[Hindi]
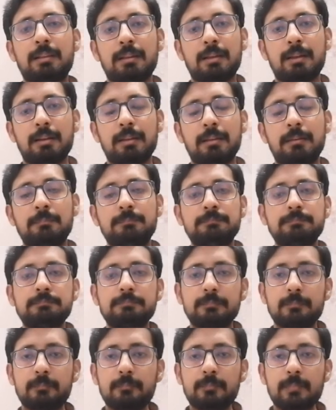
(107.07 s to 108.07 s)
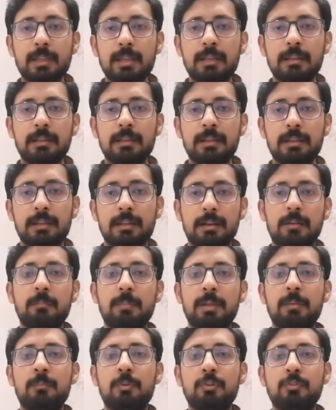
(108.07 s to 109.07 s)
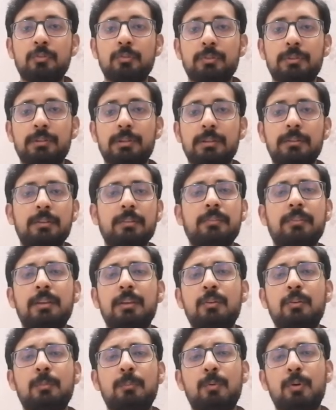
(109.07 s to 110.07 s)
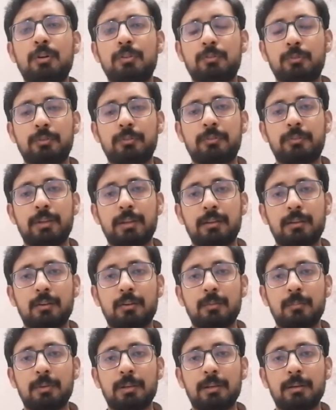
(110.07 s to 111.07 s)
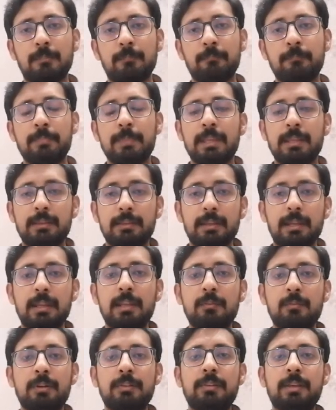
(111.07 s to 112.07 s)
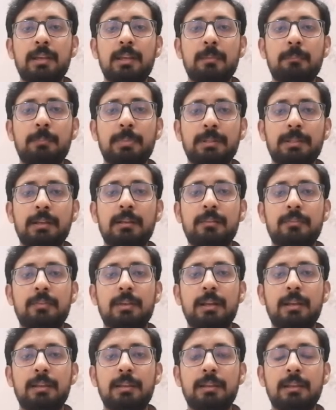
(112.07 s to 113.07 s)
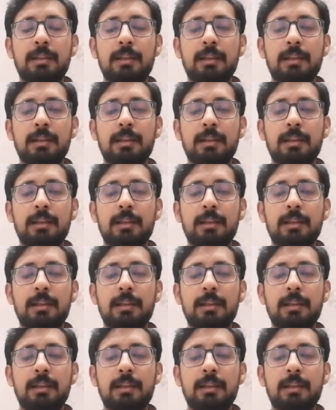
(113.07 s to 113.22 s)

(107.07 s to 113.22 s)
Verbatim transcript: खिलाड़ी इनके घर में ही मौजूद थे जिससे इनको बहुत कुछ सीखने को मिला यही वजह है कि 15 साल की